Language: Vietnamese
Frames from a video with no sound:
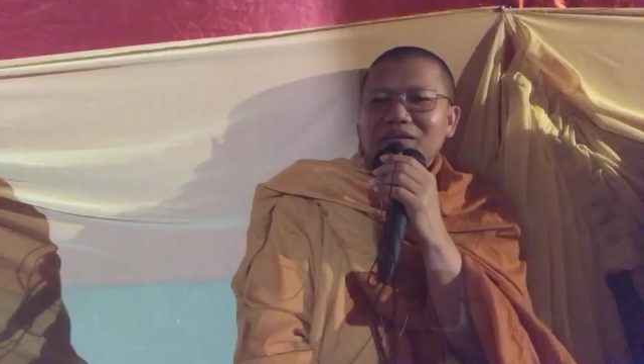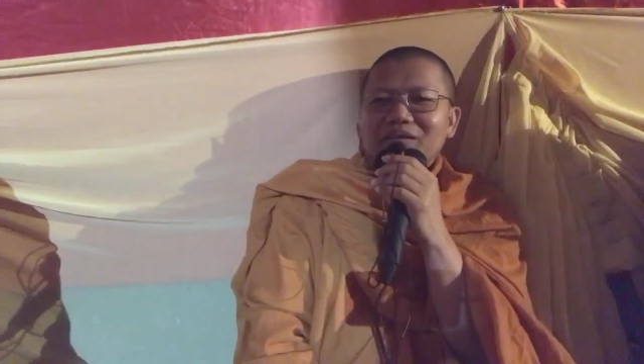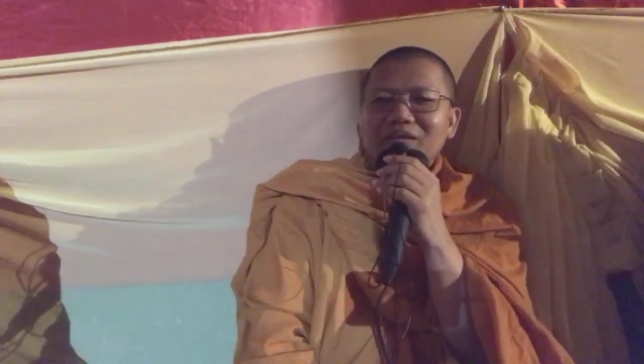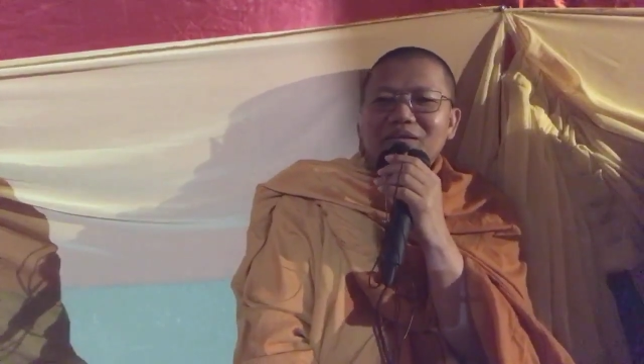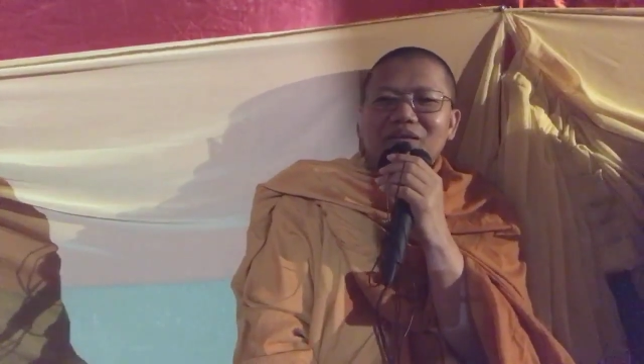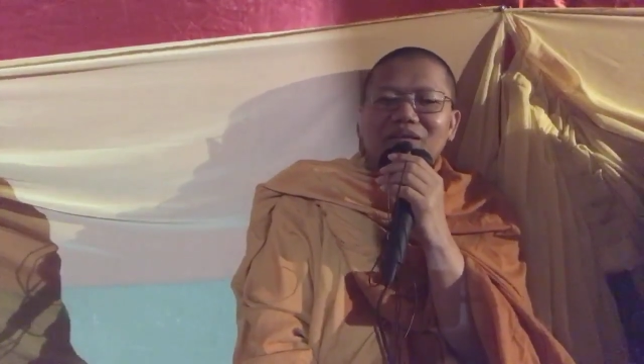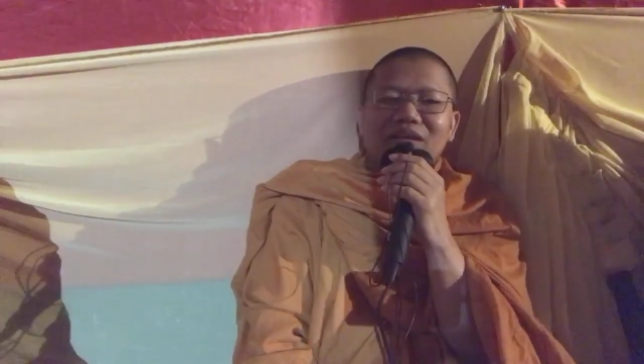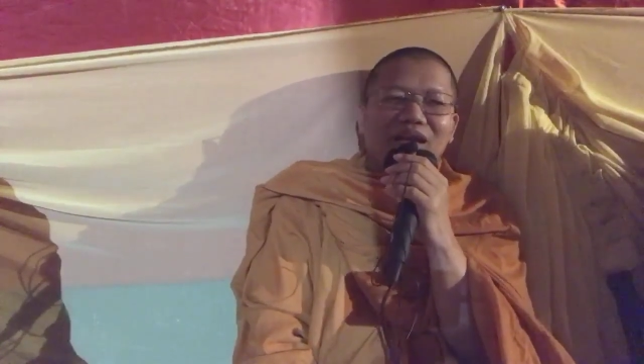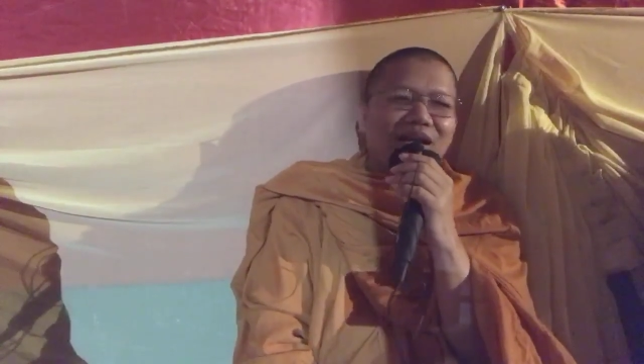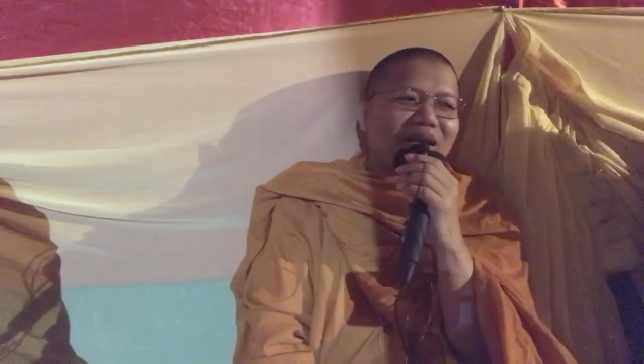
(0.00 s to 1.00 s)
còn tha
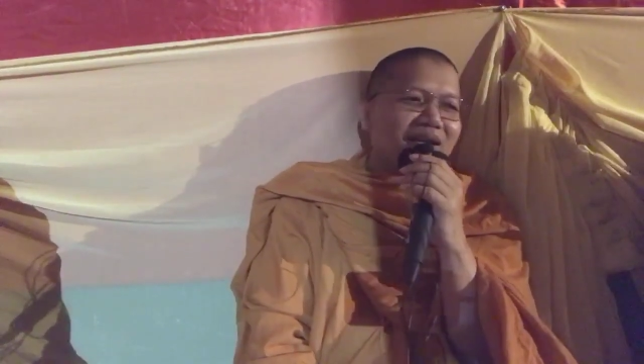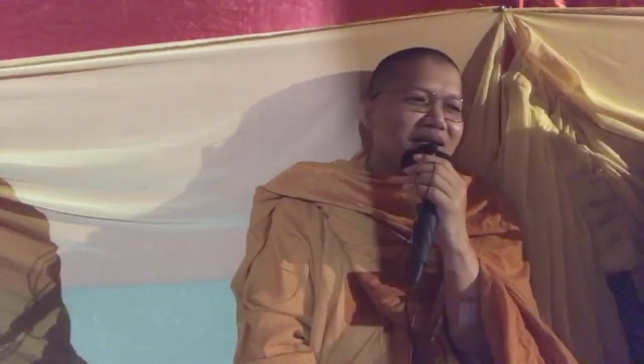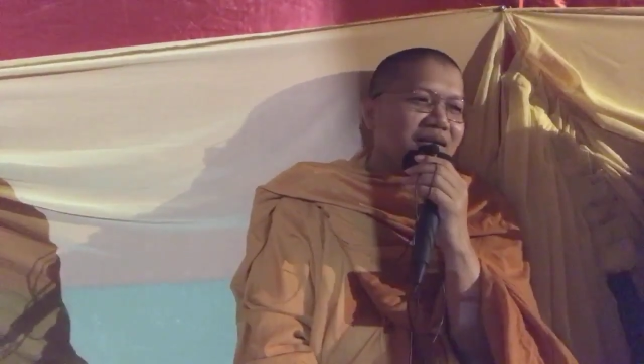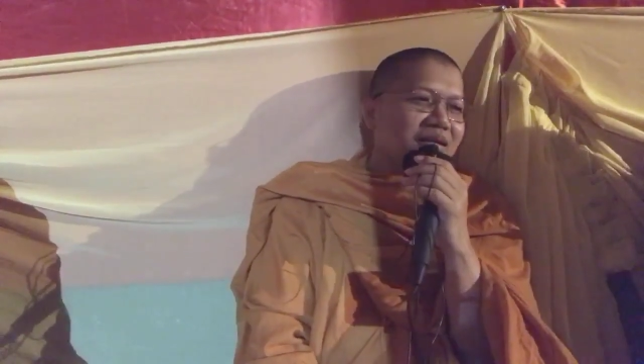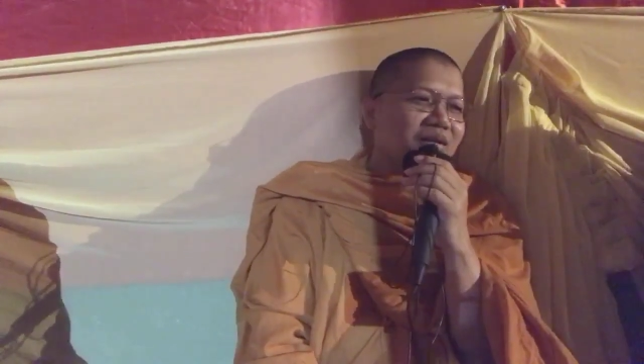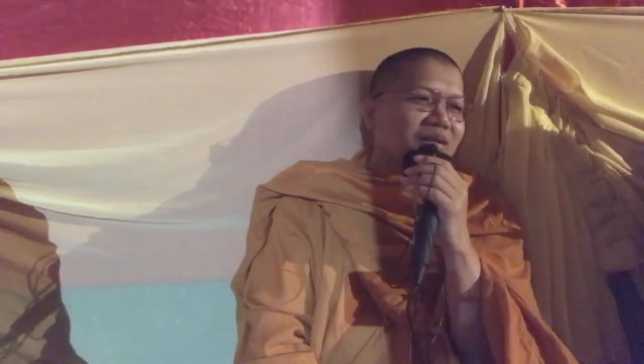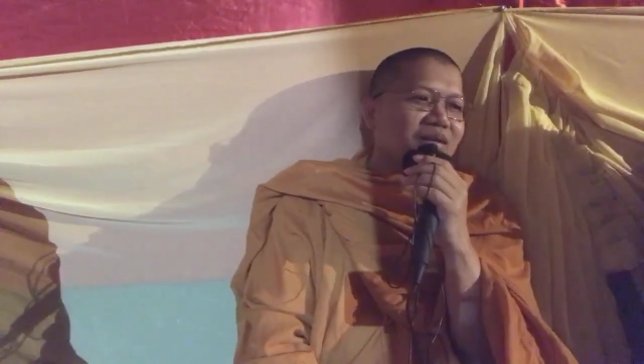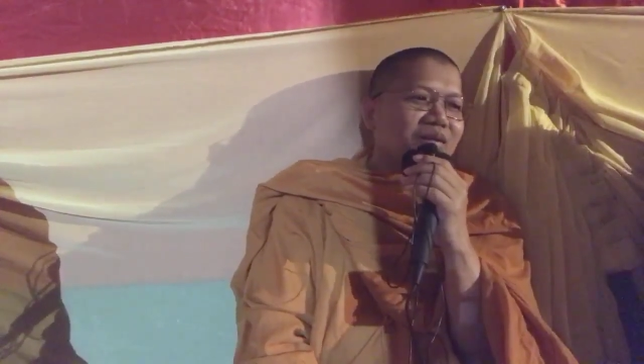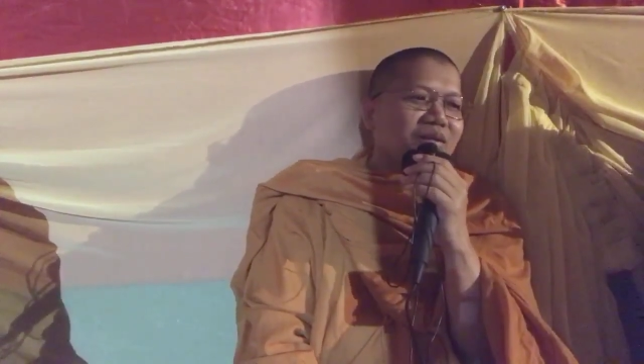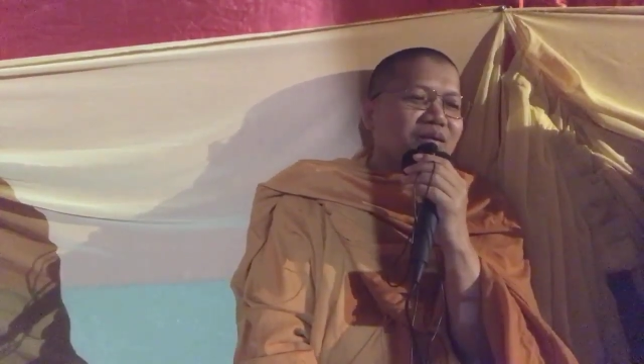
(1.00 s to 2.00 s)

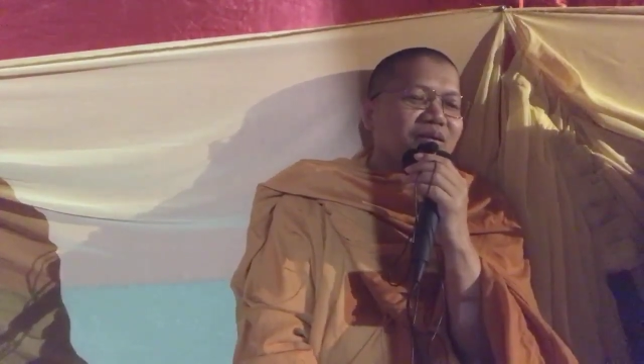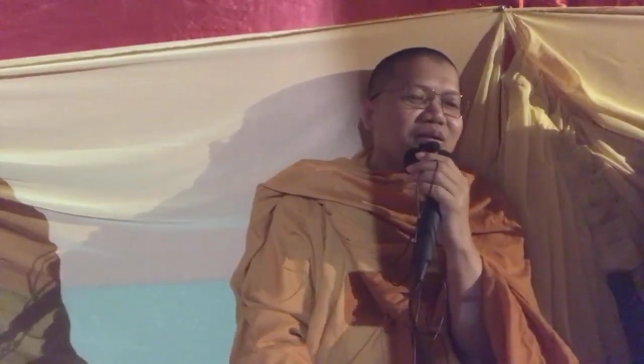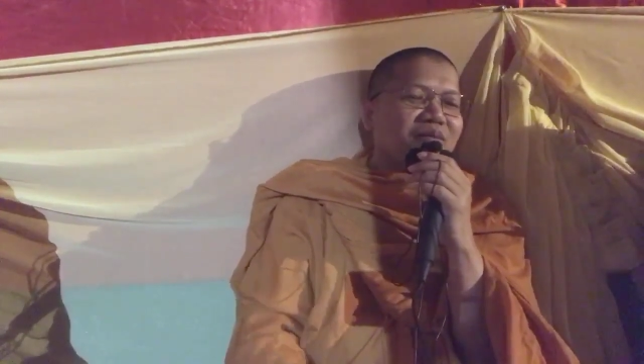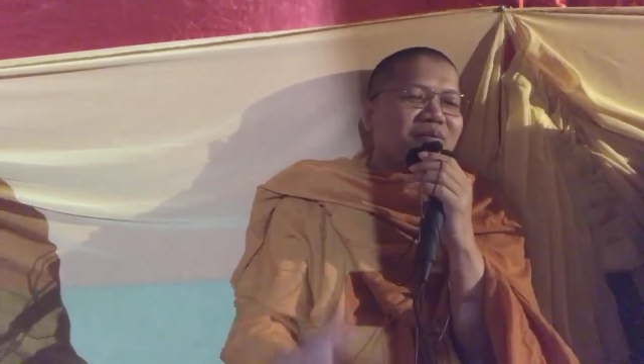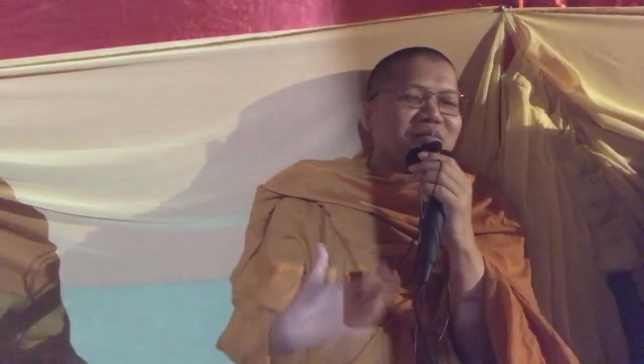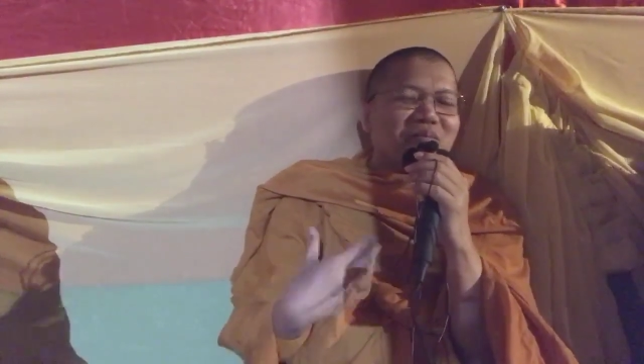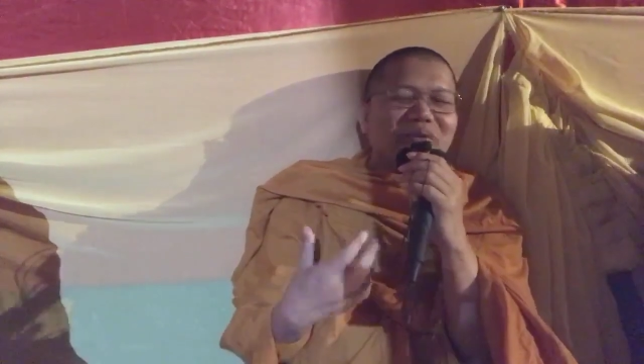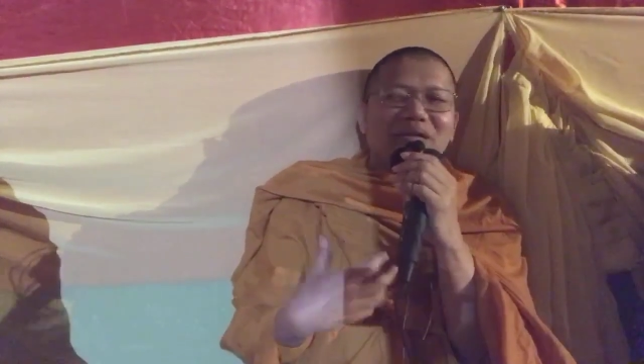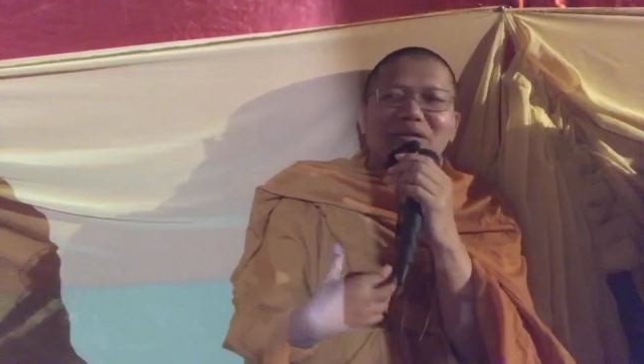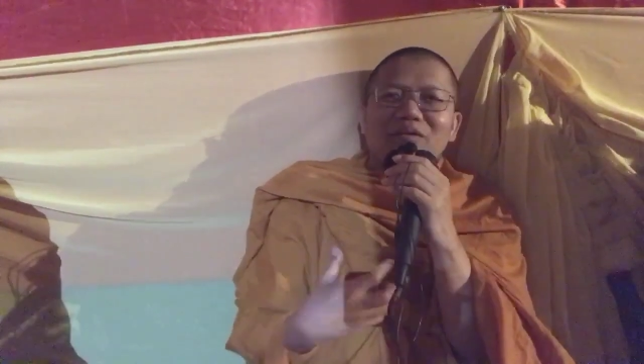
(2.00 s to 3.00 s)
vì mình men từ
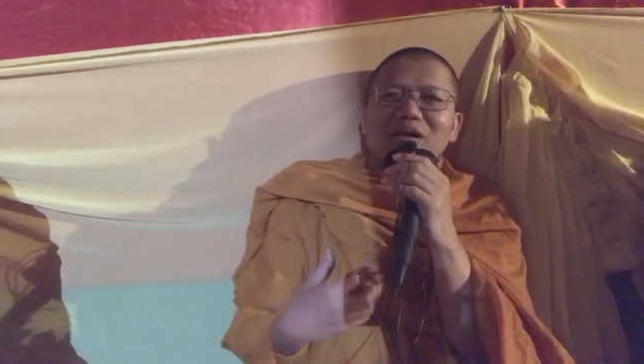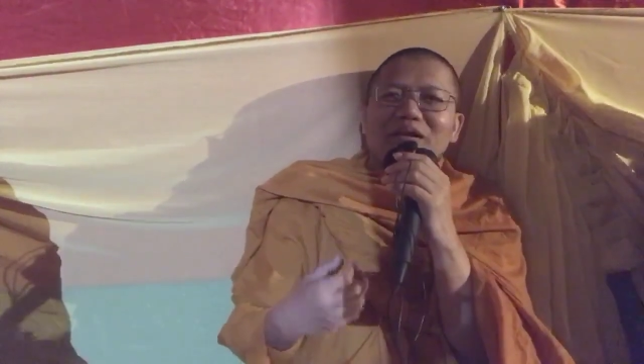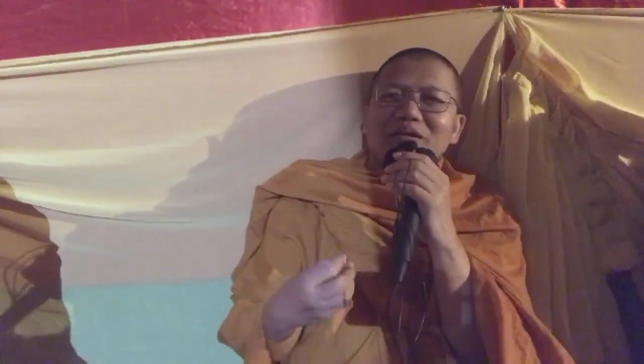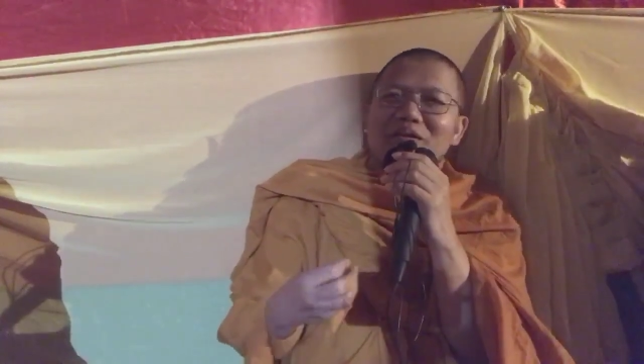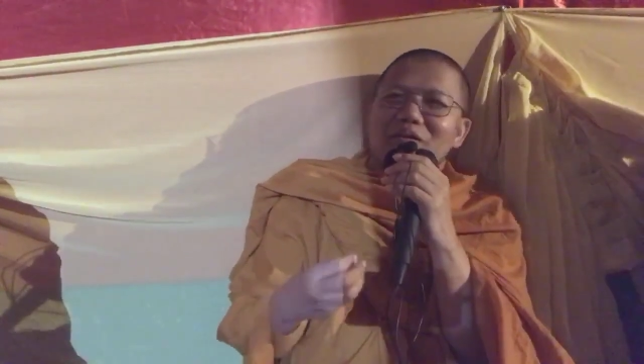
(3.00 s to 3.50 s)
con đấy đó con